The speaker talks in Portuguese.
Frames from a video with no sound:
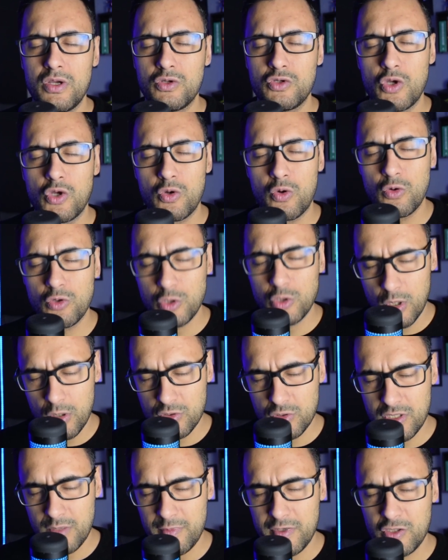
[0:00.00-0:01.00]
o Senhor continua
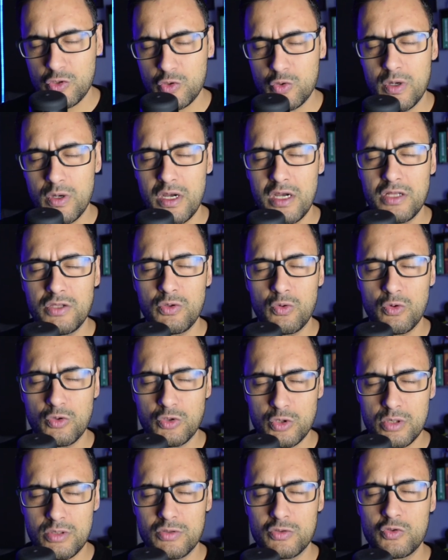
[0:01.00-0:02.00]
nos abençoando,
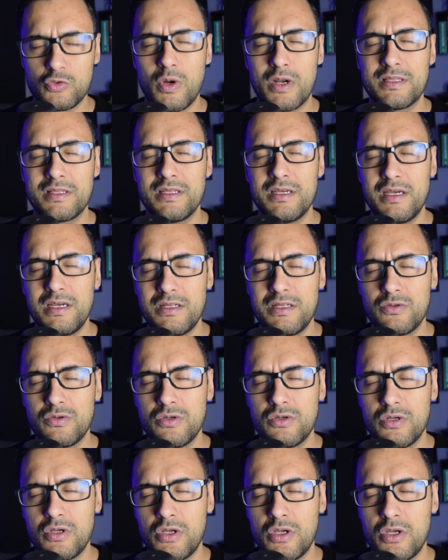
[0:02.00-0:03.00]
continua nos
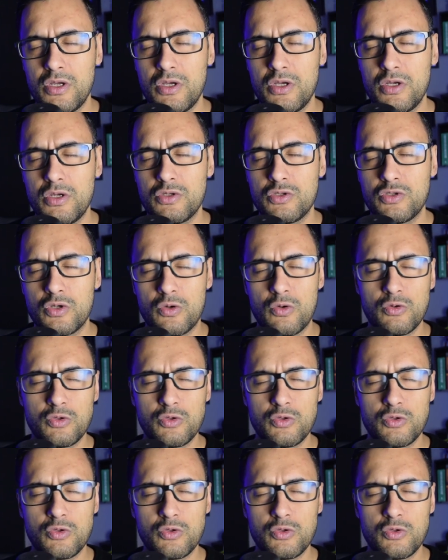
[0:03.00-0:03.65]
guardando, o Senhor